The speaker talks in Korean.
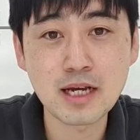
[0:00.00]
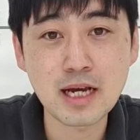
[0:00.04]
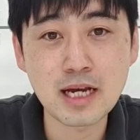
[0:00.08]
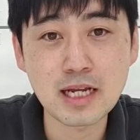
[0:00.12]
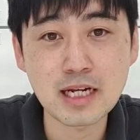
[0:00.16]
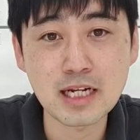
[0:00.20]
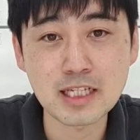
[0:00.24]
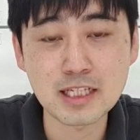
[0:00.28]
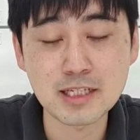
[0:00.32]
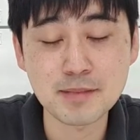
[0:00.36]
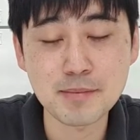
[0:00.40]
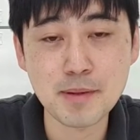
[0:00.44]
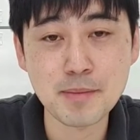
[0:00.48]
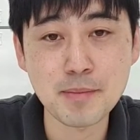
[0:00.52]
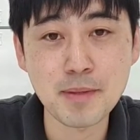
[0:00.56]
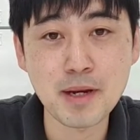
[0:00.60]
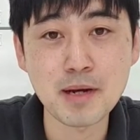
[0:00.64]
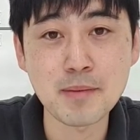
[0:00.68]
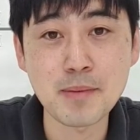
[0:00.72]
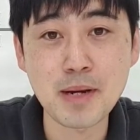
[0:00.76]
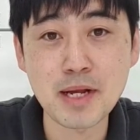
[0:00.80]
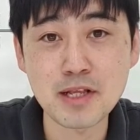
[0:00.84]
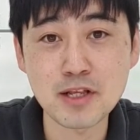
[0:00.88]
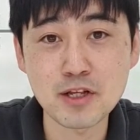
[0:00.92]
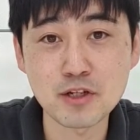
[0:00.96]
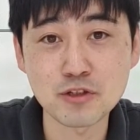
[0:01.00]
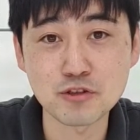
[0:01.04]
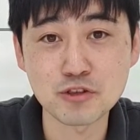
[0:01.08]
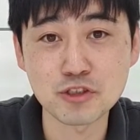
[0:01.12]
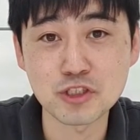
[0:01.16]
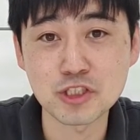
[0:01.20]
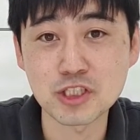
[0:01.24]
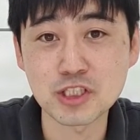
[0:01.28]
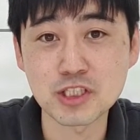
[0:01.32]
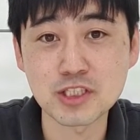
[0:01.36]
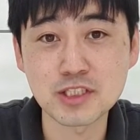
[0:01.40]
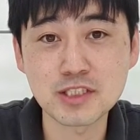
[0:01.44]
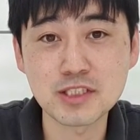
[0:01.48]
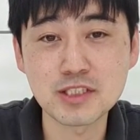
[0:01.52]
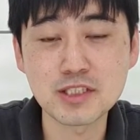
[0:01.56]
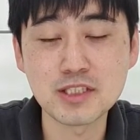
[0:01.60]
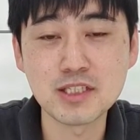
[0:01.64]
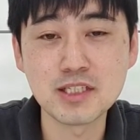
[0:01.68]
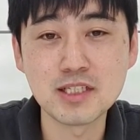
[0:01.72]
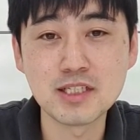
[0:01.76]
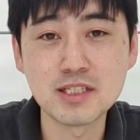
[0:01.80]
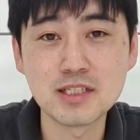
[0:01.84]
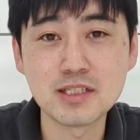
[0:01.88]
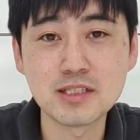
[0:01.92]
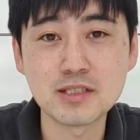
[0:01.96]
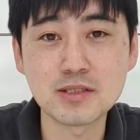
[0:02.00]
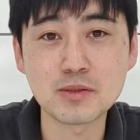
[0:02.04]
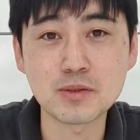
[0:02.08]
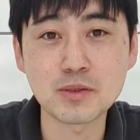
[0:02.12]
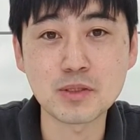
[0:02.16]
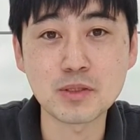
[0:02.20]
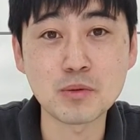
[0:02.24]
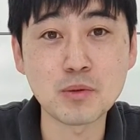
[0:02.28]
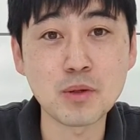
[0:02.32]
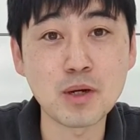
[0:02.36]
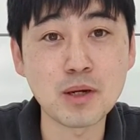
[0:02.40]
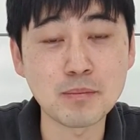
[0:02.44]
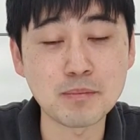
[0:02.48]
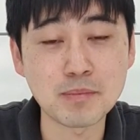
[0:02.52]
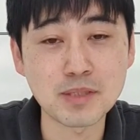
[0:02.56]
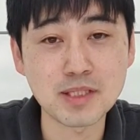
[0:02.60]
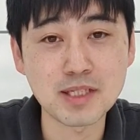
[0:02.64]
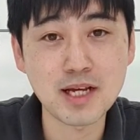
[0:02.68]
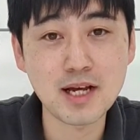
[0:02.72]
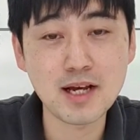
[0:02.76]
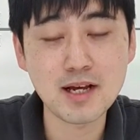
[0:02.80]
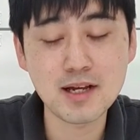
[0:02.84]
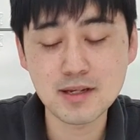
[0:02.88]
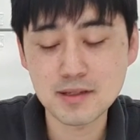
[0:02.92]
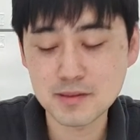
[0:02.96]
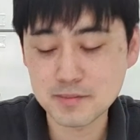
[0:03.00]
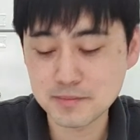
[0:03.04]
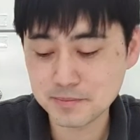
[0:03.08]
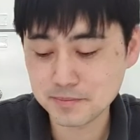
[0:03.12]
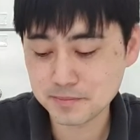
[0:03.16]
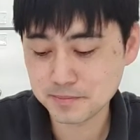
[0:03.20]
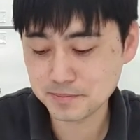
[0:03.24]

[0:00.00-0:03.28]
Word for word: 하나님의 마음 알려주시기를 기도합니다.